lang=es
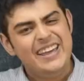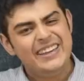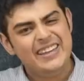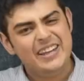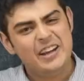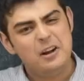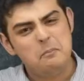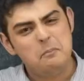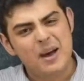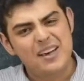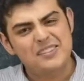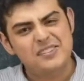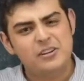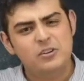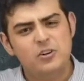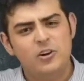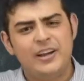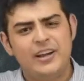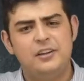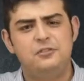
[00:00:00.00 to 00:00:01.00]
quien en más de
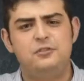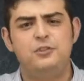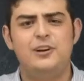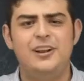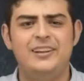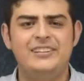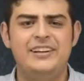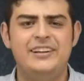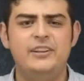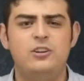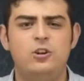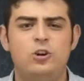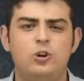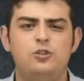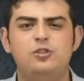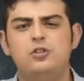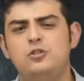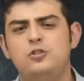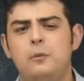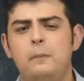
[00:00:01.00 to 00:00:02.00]
una ocasión ha tenido
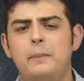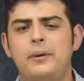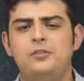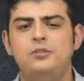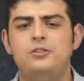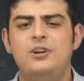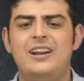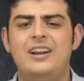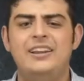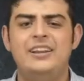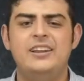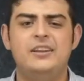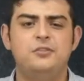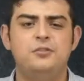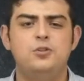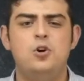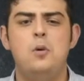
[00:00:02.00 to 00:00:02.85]
roces con personalidades